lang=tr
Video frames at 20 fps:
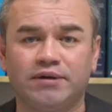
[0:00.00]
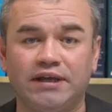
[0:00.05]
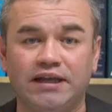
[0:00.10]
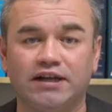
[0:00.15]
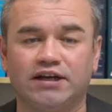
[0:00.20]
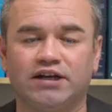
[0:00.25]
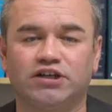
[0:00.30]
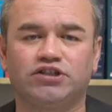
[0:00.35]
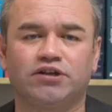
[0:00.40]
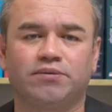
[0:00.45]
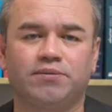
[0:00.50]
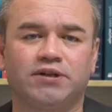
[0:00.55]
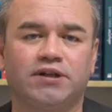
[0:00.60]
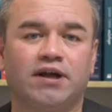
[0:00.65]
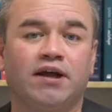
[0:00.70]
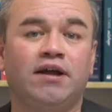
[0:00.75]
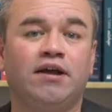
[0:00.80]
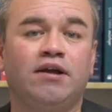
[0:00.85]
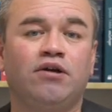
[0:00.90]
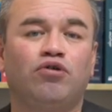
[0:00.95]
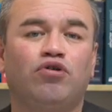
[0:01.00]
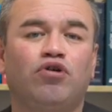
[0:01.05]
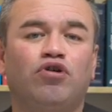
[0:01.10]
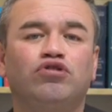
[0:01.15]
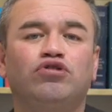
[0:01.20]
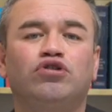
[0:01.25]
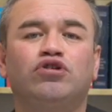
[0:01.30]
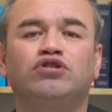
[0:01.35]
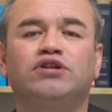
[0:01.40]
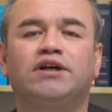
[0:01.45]
İlk aşamada
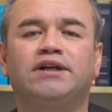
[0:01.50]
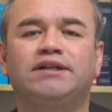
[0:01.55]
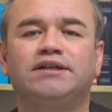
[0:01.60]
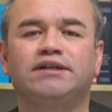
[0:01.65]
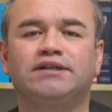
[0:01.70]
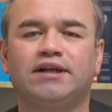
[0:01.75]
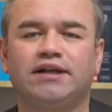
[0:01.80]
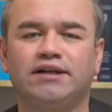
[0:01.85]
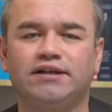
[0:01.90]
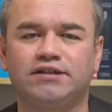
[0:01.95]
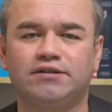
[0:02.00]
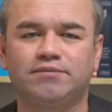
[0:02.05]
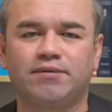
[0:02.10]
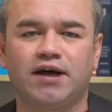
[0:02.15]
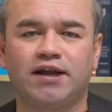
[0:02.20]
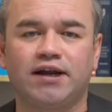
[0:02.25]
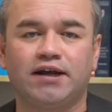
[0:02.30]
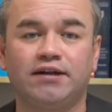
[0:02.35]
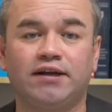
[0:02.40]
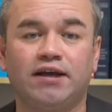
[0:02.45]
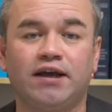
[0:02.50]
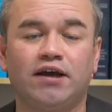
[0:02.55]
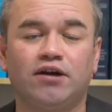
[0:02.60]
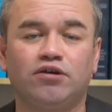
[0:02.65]
14 Aralık'tan itibaren